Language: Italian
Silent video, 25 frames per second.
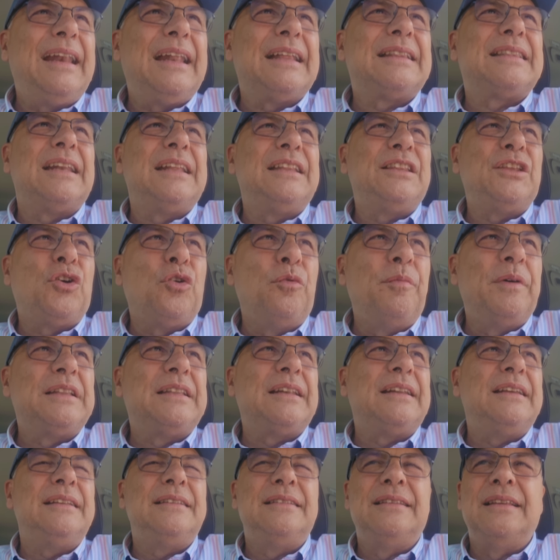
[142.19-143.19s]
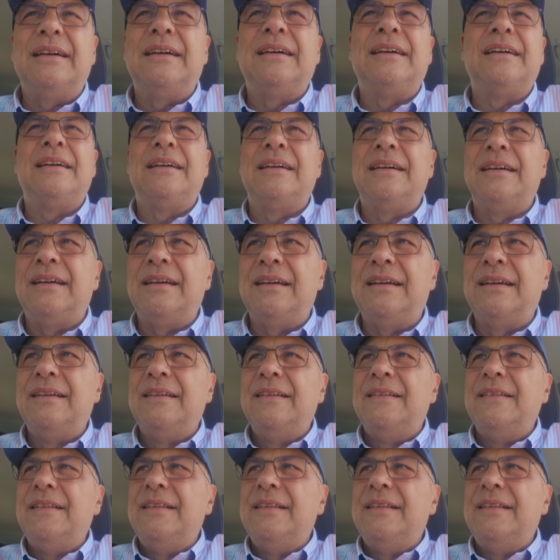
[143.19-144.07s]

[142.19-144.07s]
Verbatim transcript: l'Atletico Madrid